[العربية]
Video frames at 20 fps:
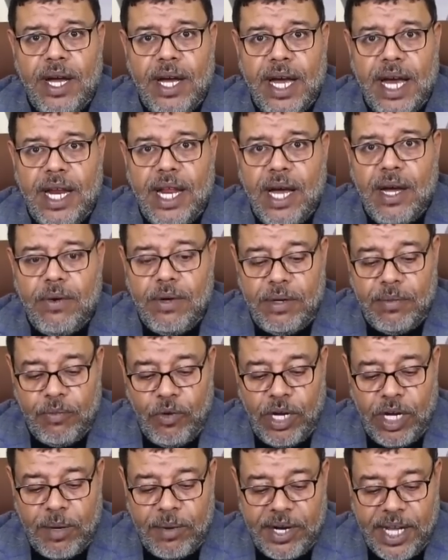على الهواء
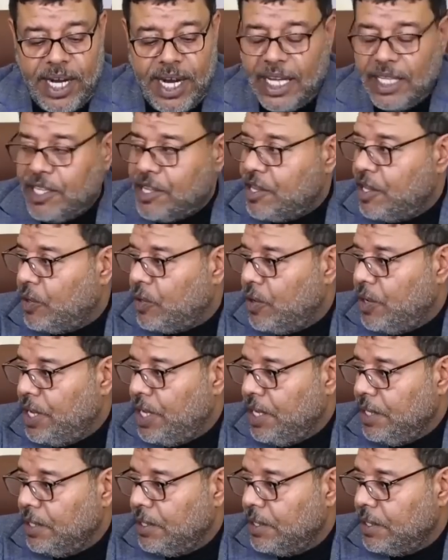معجم رجال الحديث الخوي
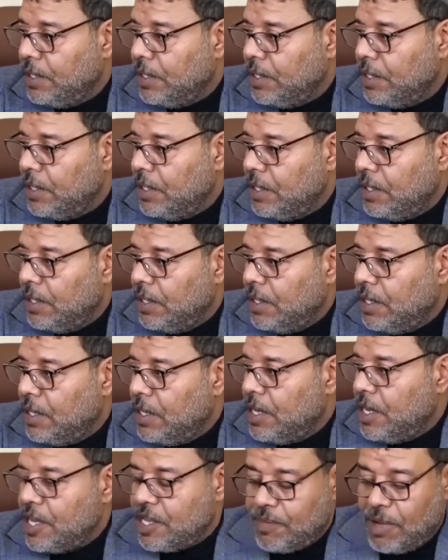اي اسمح لي
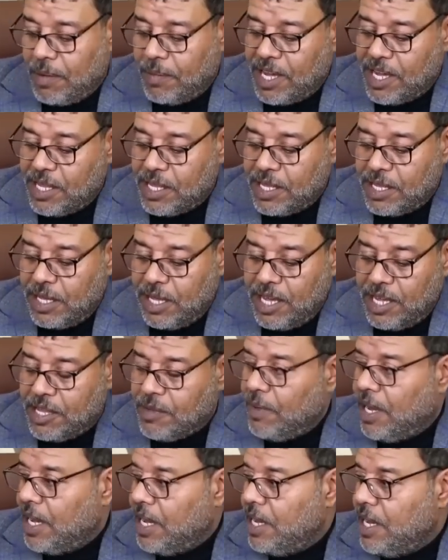اسمع بس
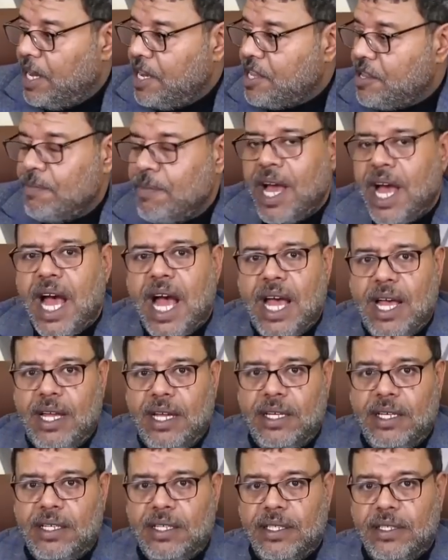اسمع اسمع, اسمع. اسمع.
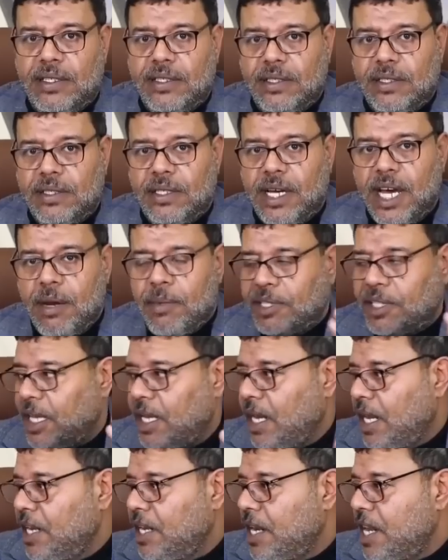انا
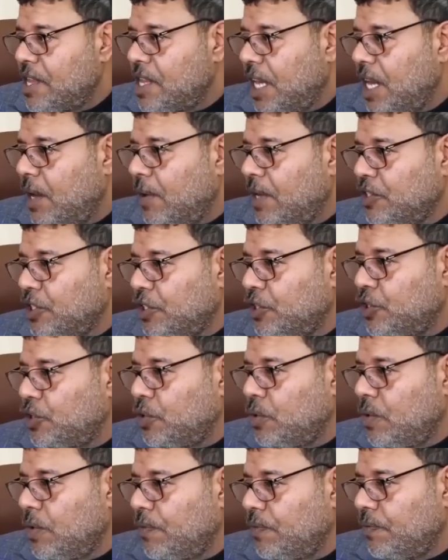بطلع أوه. للناس على الهواء عشان
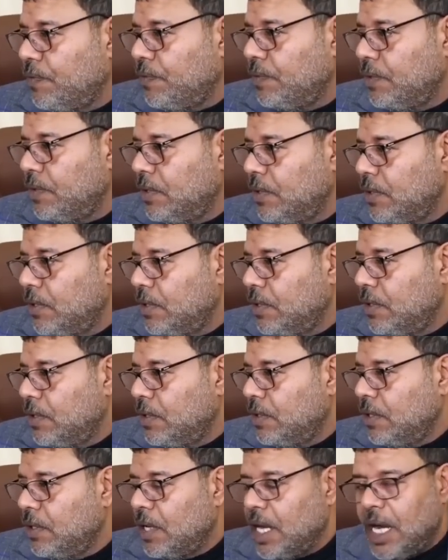تشوف
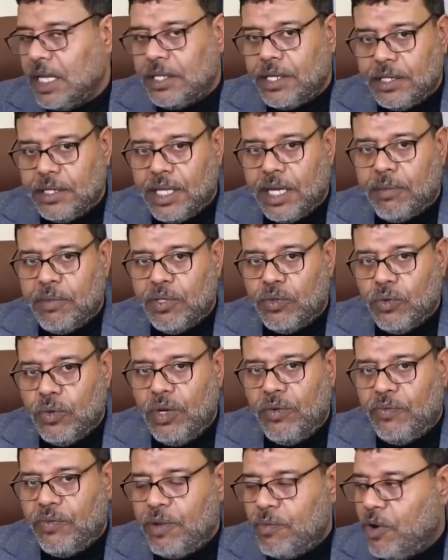حضرتك
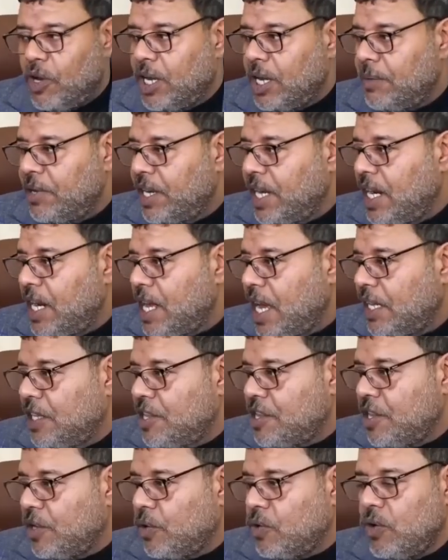بتقول في معجم رجال
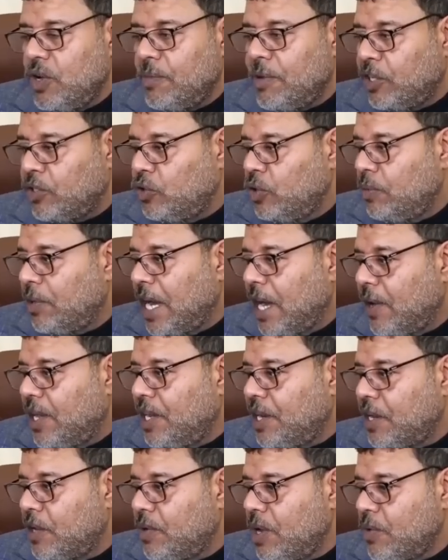الحديث الخوي مكتوب احوال
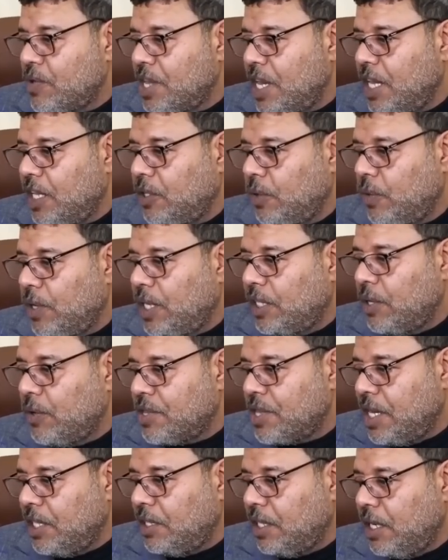الرواه وسنه الولاده
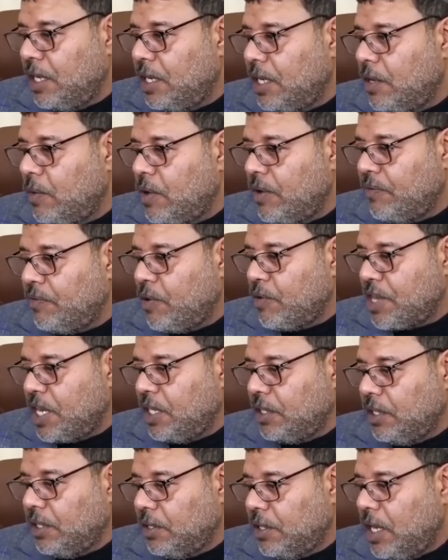وسنه الوفاه
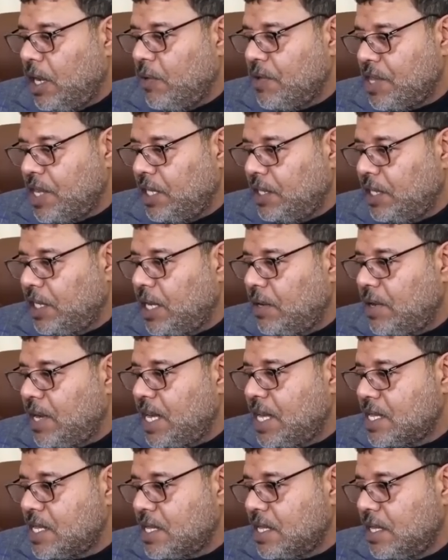وسنه الطلاق وسنه
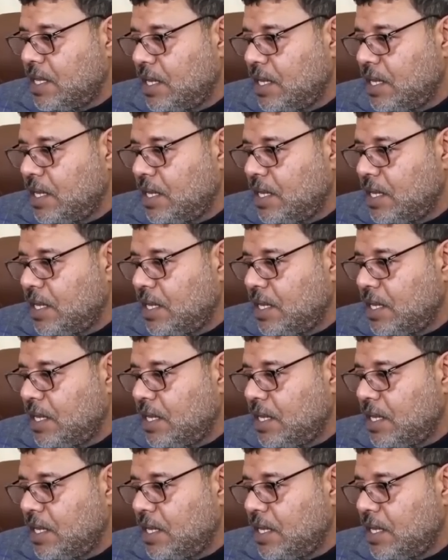الجواز